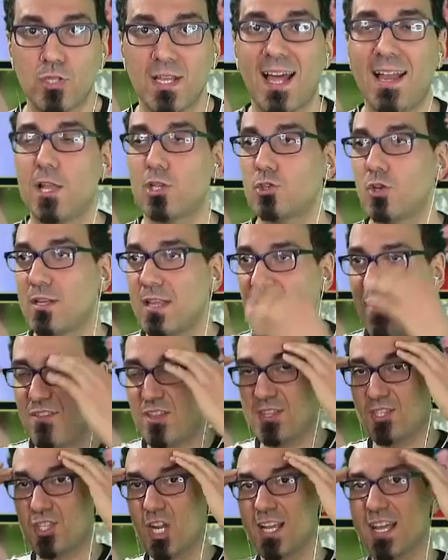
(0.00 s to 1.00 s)
più totale cioè
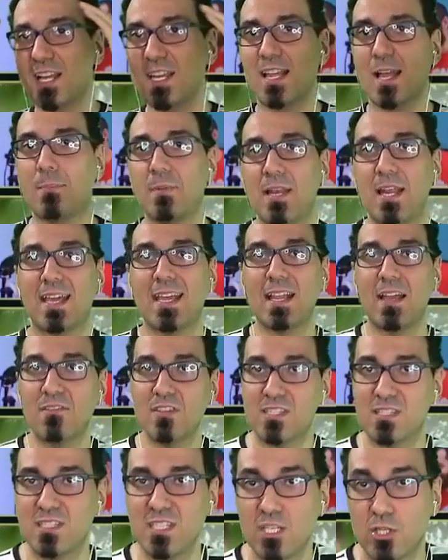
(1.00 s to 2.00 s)
David cerca di capire che
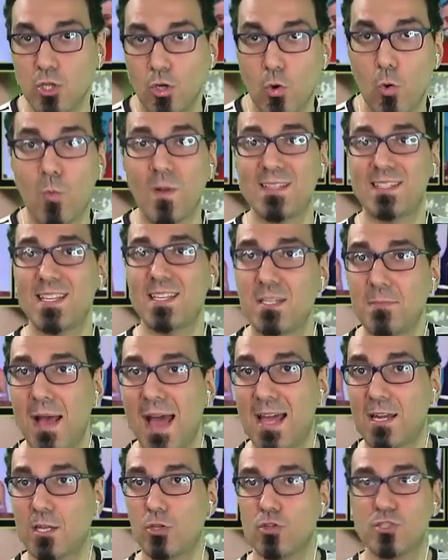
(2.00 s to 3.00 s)
da vestito con
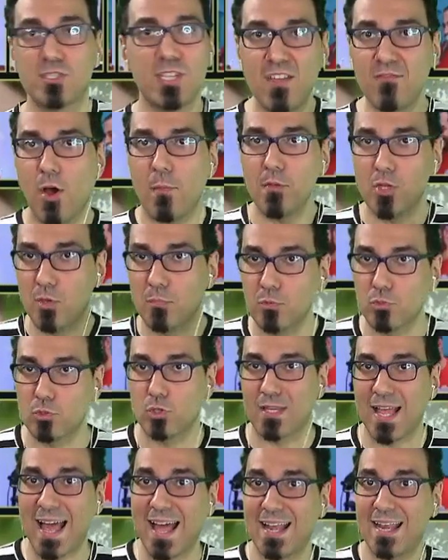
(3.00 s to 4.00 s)
qualsiasi marchio sei vomito
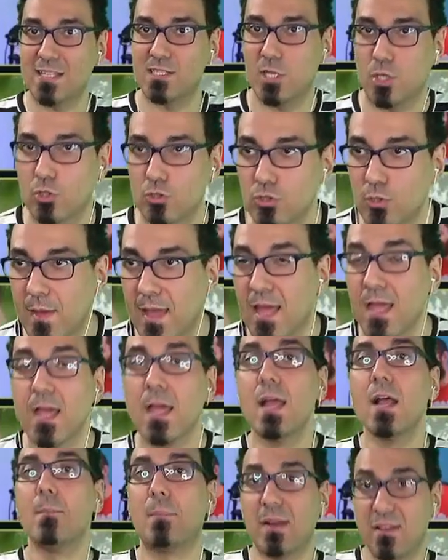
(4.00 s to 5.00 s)
più totale secondo
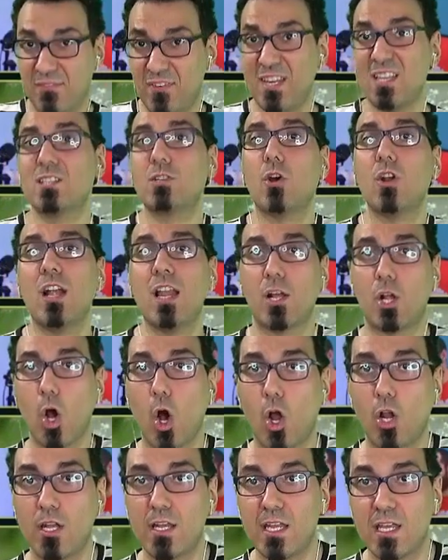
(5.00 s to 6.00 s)
me preferisco le
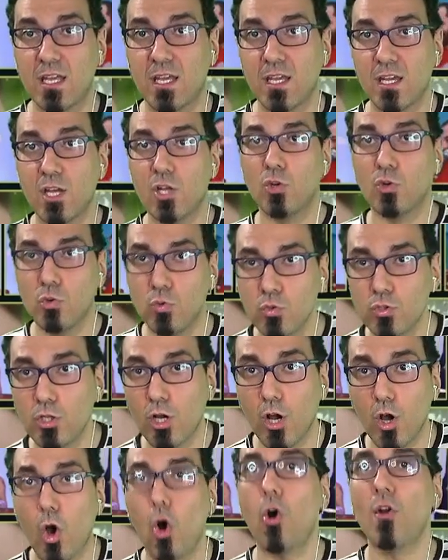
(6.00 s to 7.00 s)
colli
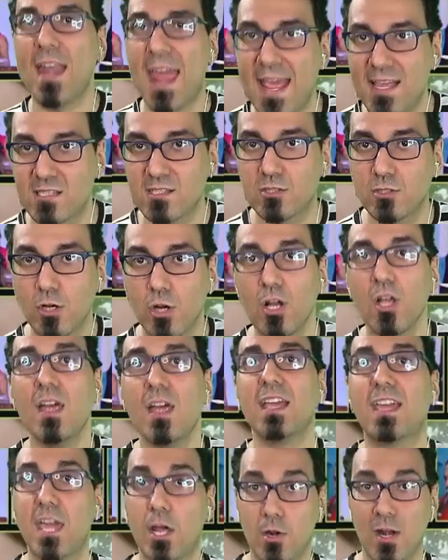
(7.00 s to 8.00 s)
nudo onesto
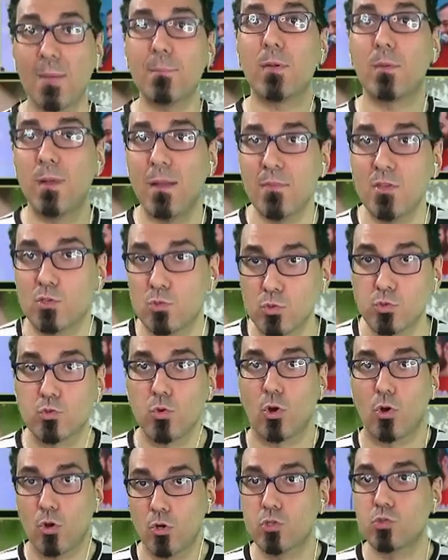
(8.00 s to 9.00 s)
che non ha problemi
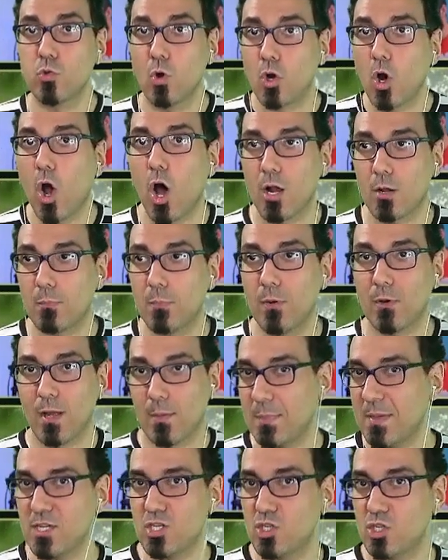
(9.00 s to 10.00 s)
suo, col suo
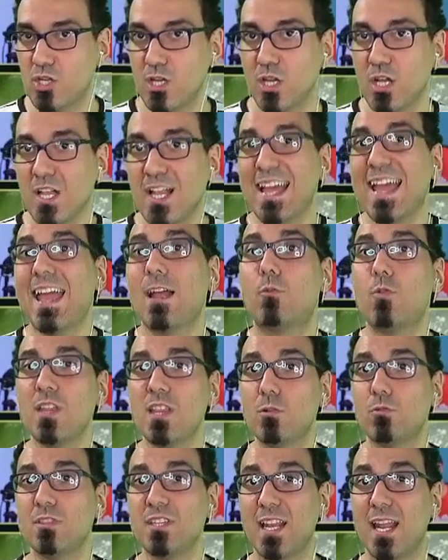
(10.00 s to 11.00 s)
corpo capisci e
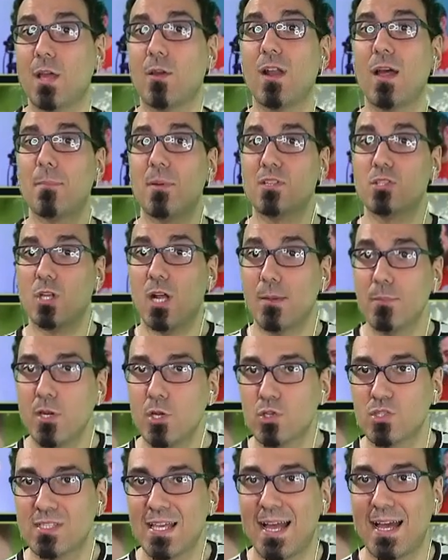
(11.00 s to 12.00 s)
quindi vuol dire che è una persona
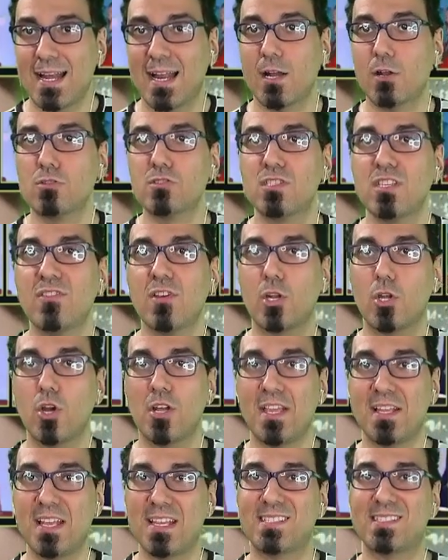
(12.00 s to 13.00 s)
almeno sana non si
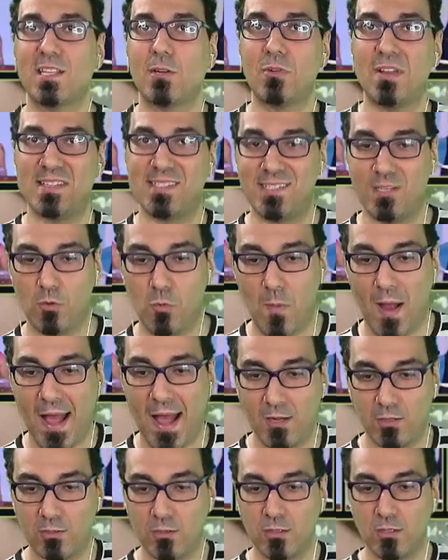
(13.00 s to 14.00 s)
vergogna di essere un essere
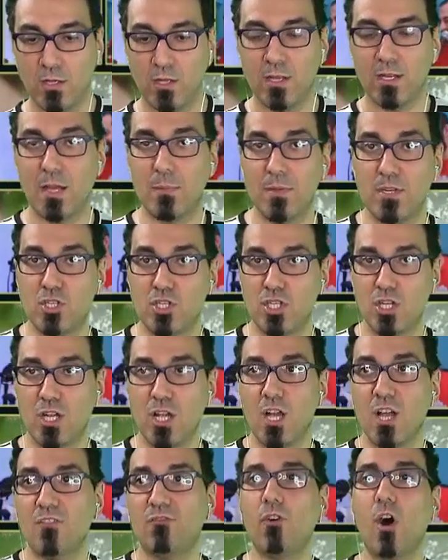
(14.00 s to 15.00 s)
umano
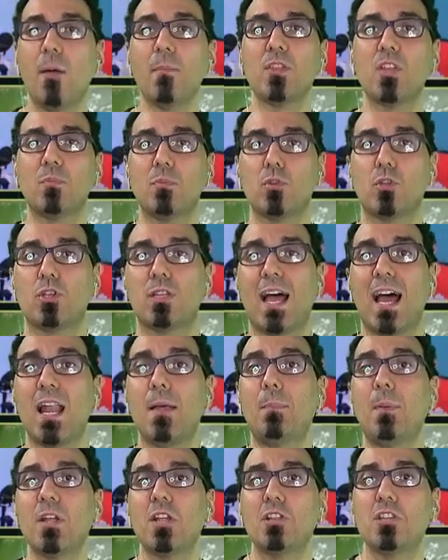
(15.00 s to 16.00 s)
capisci vomito più
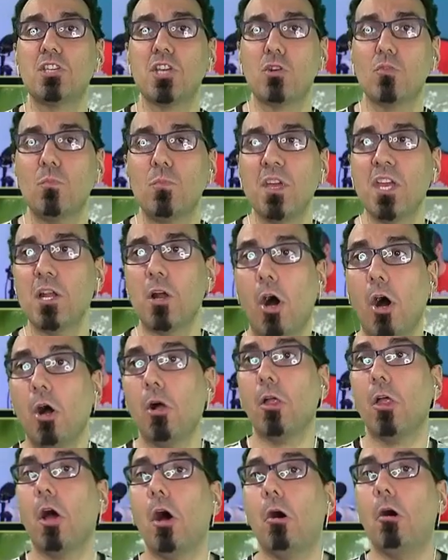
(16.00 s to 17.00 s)
totale poi io dice
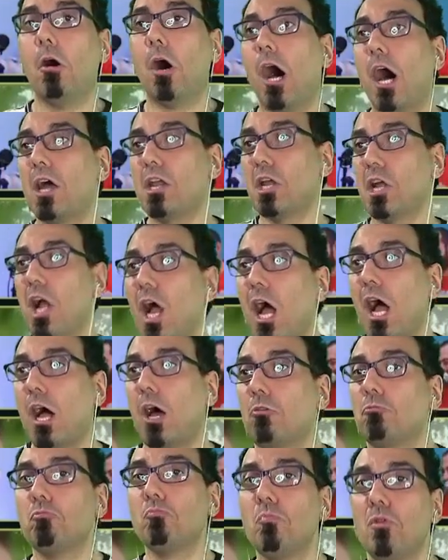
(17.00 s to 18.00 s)
Rubino ah
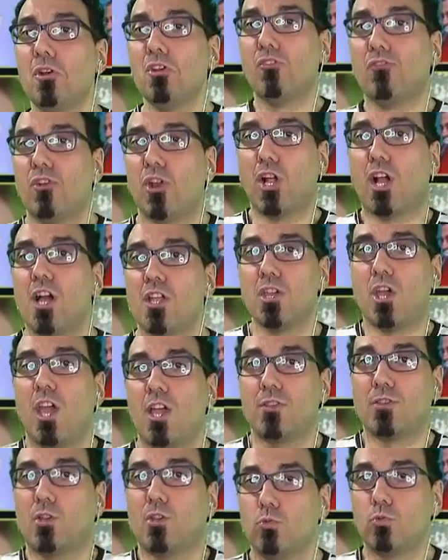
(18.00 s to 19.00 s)
regà non me ne frega
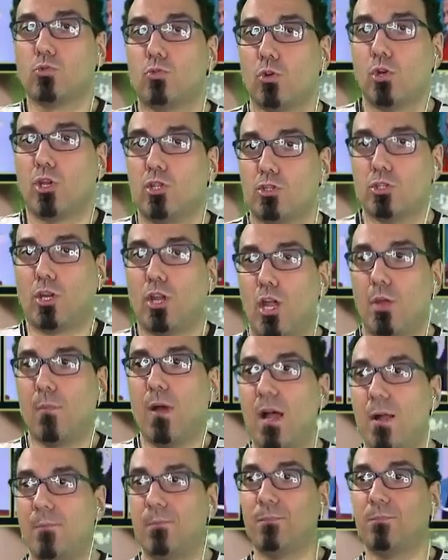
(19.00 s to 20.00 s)
niente tutto che
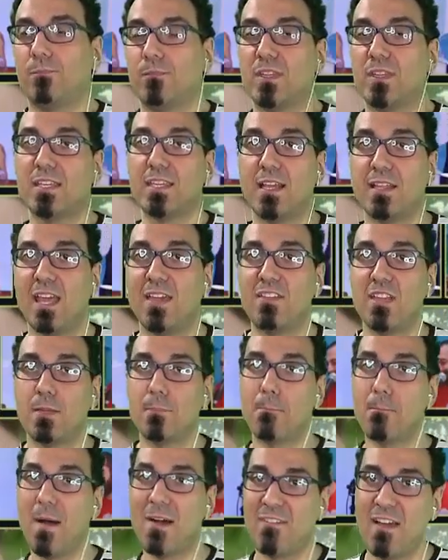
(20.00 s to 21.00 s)
trema minchia
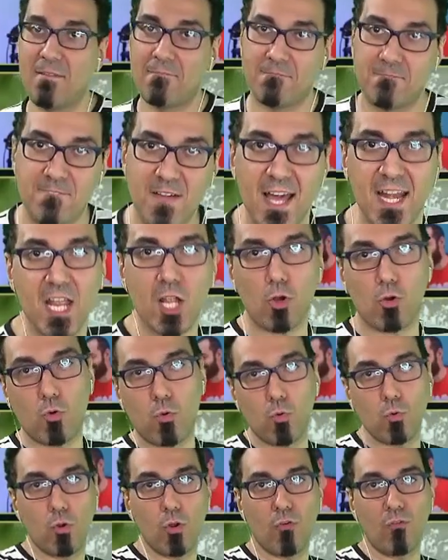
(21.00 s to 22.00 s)
David ma vai a fare in
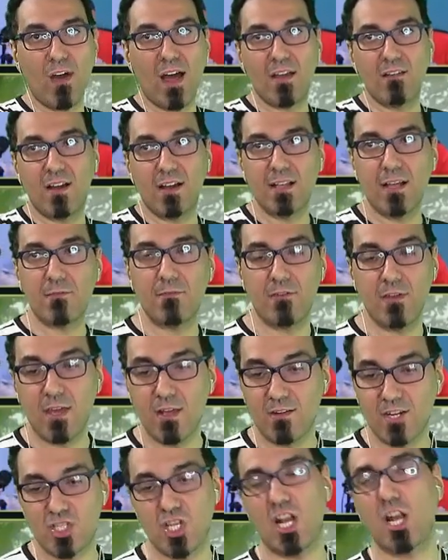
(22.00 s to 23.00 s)
culo vai va
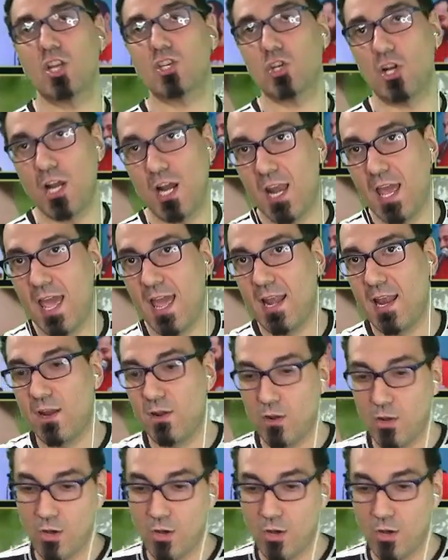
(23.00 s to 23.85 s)
davvero c'ha ragione Lele